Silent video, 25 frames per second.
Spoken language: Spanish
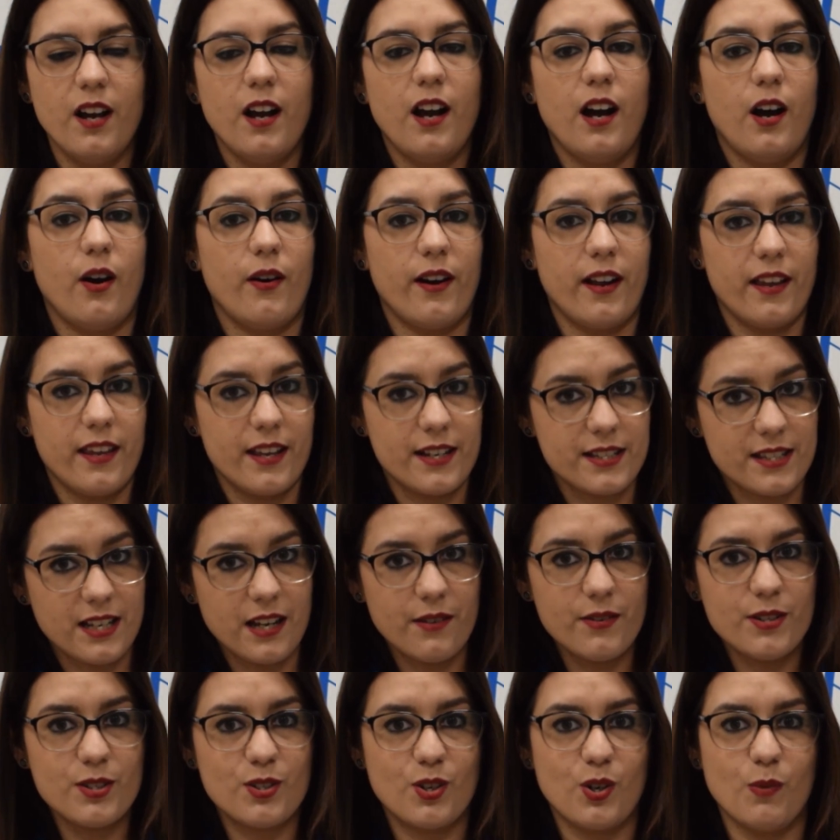Ahora ya
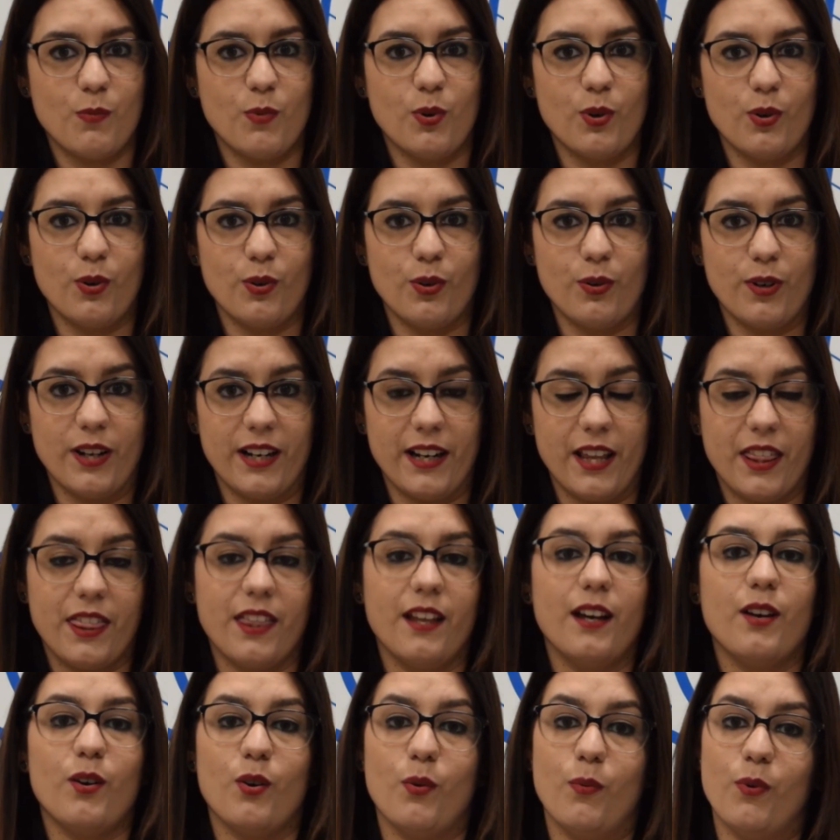sabes cómo
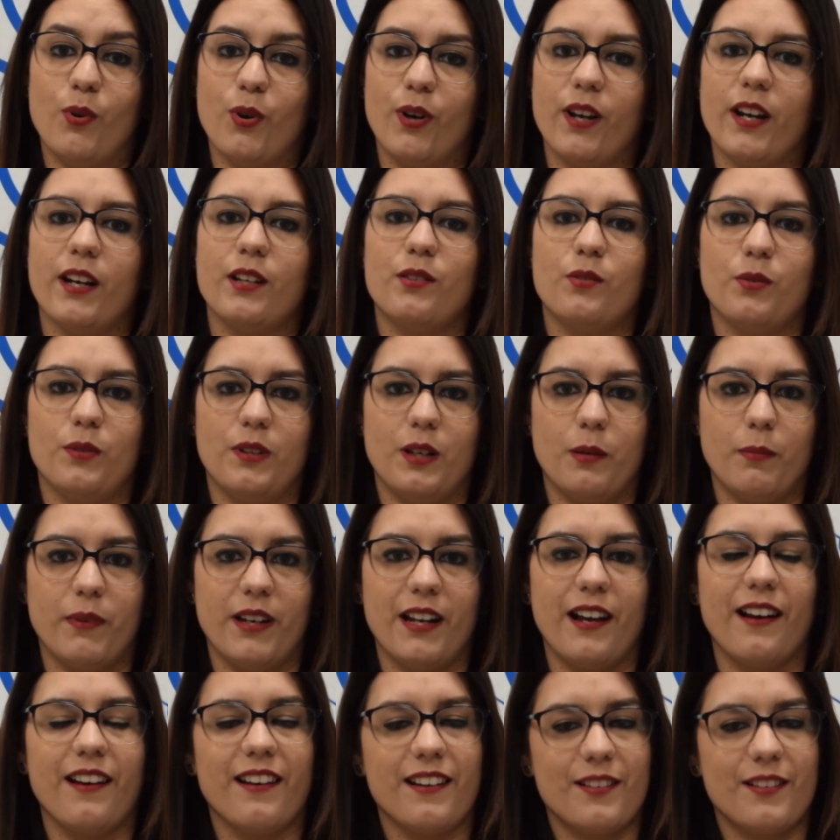localizar o bloquear tu terminal.